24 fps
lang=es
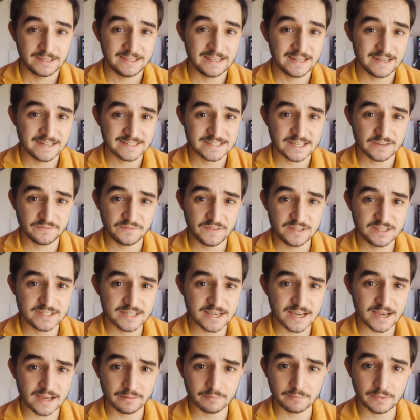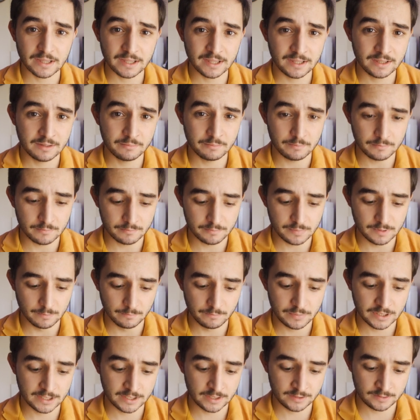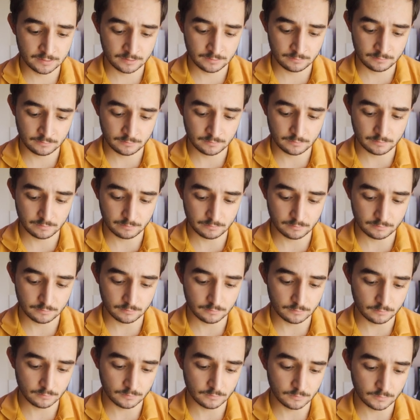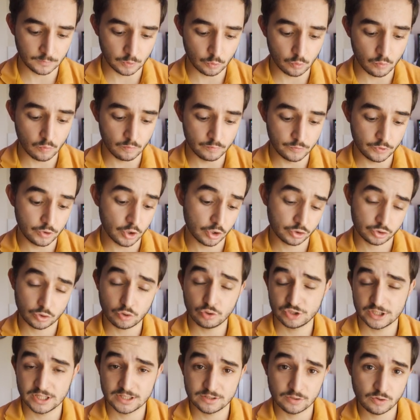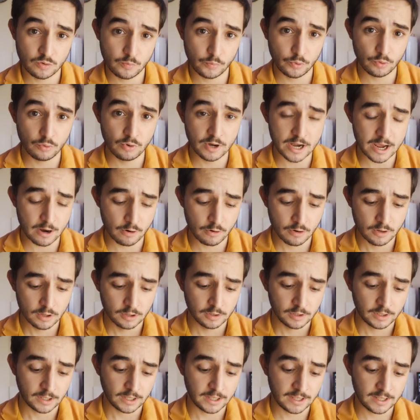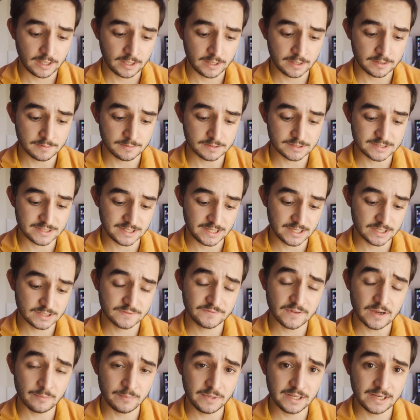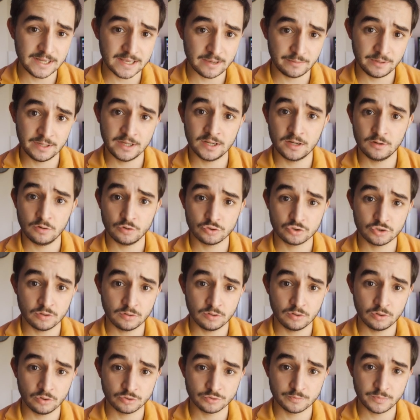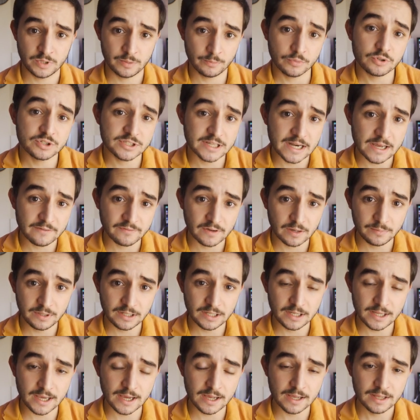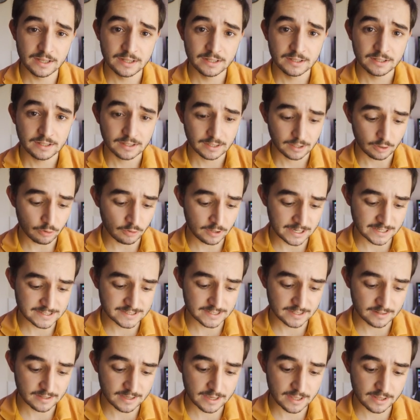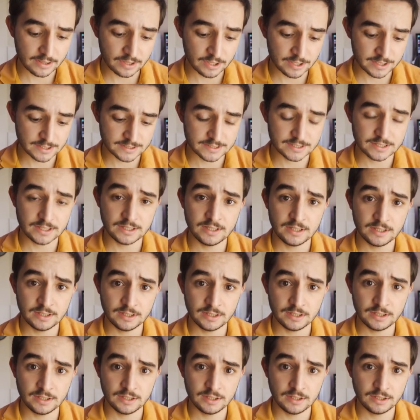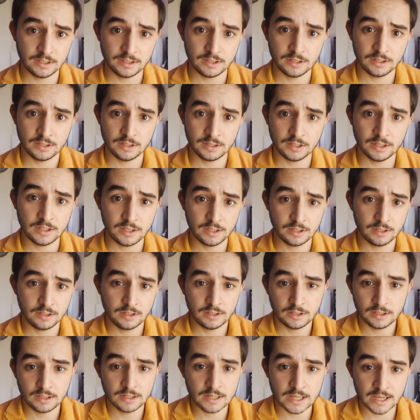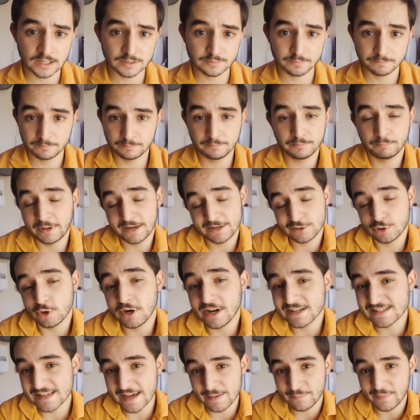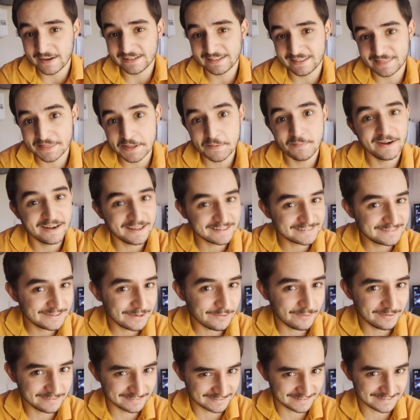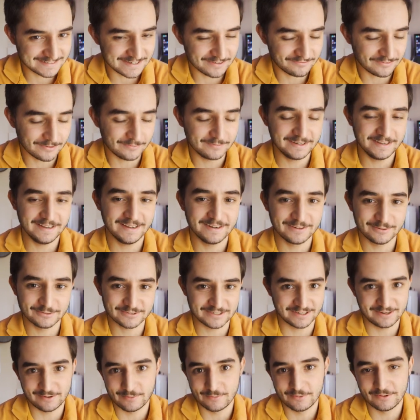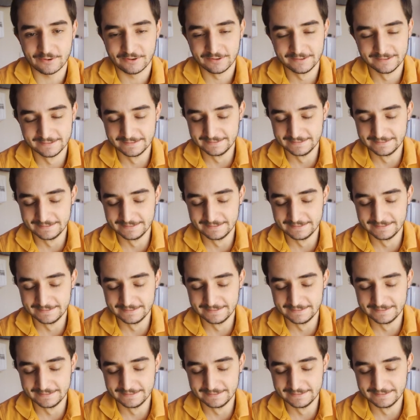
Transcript: y en esa ficha eh, vienen dos cosas, ¿no? Por un lado, eh, si es familia, vienen los, los, miembros de la familia con las edades y, las personas que participan activamente de esa familia, no sé cómo,